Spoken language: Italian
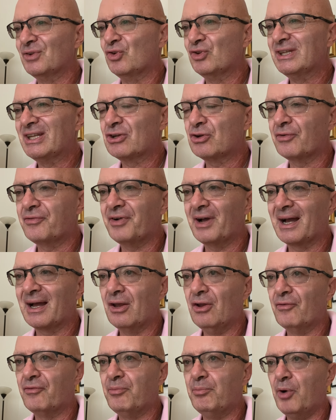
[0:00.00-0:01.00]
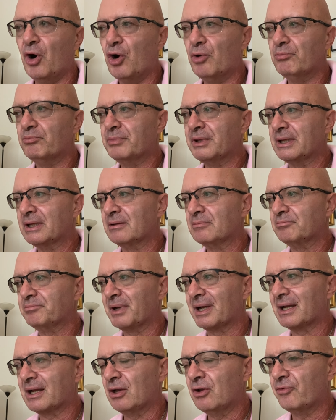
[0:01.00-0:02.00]
non dico fare love bombing,
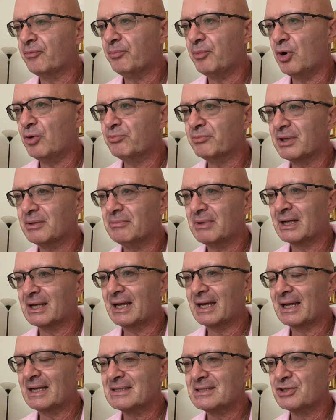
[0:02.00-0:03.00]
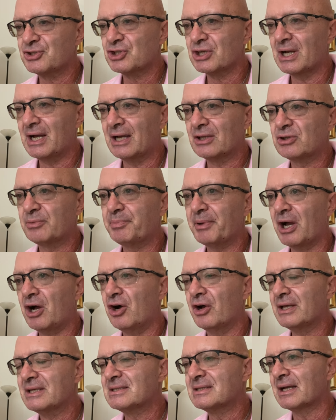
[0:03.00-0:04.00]
perché love bombing magari è esagerato,
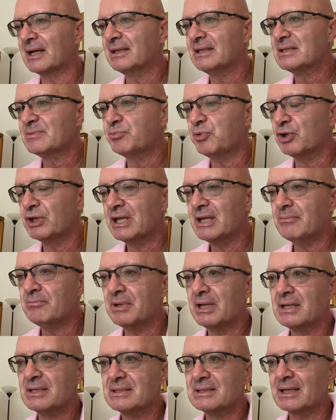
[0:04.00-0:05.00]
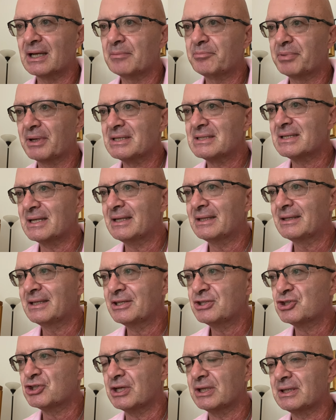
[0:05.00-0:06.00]
però essere disponibili, essere presenti,
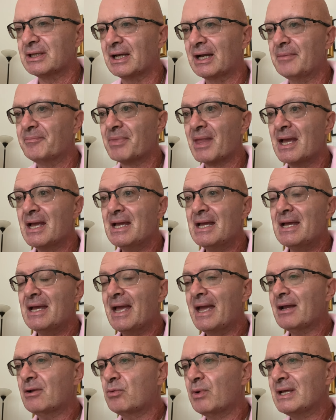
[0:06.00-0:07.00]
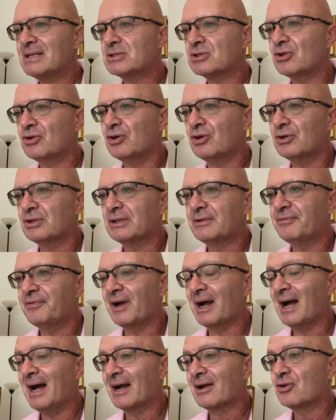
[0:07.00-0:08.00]
eccetera. E questo ti
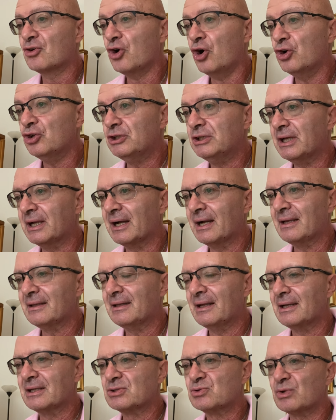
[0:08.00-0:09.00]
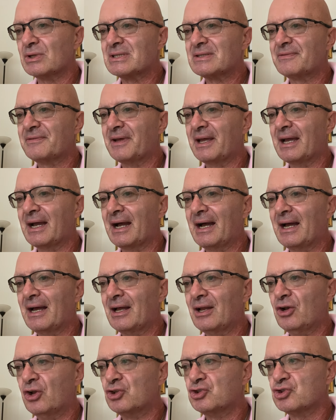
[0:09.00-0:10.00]
farà cogliere dalla sua
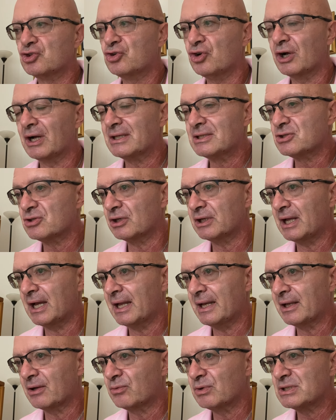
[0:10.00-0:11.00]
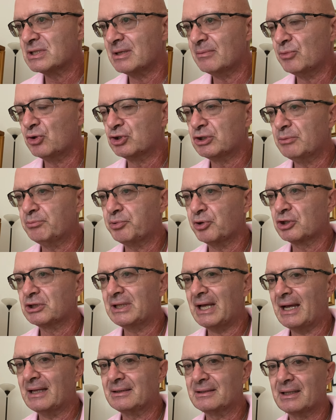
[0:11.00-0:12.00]
sfera logico-razionale. Questo è molto
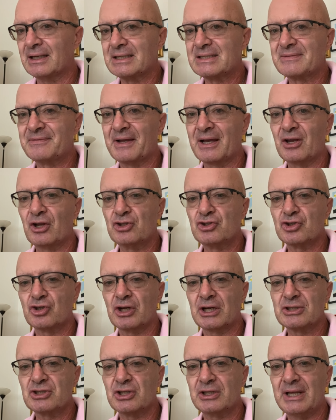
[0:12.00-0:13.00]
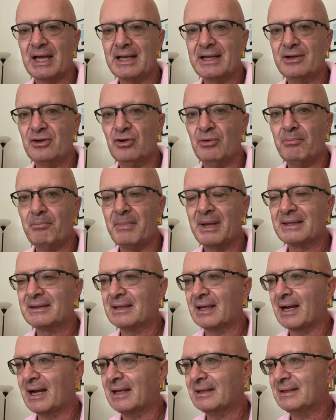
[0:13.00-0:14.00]
importante. La sfera logico-razionale non
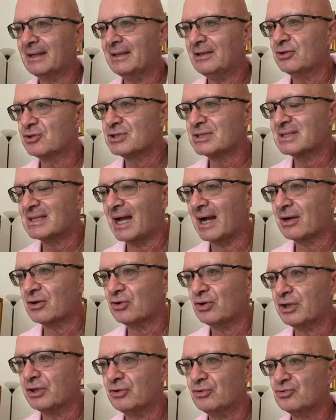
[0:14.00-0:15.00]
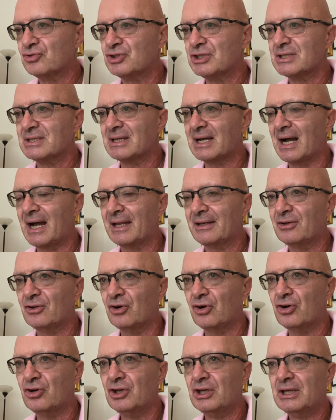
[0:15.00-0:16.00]
metterà degli ostacoli, non ci
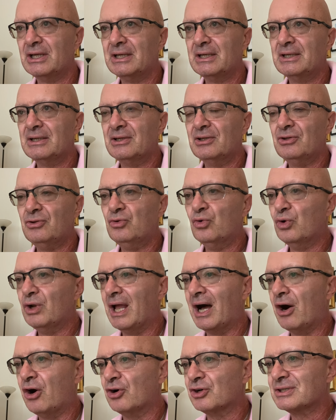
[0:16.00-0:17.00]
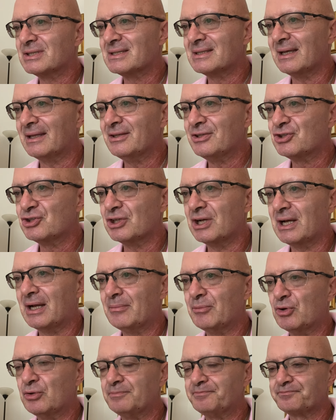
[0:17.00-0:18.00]
saranno nulla osta,
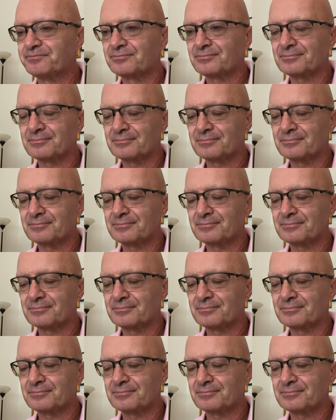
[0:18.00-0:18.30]
diciamo.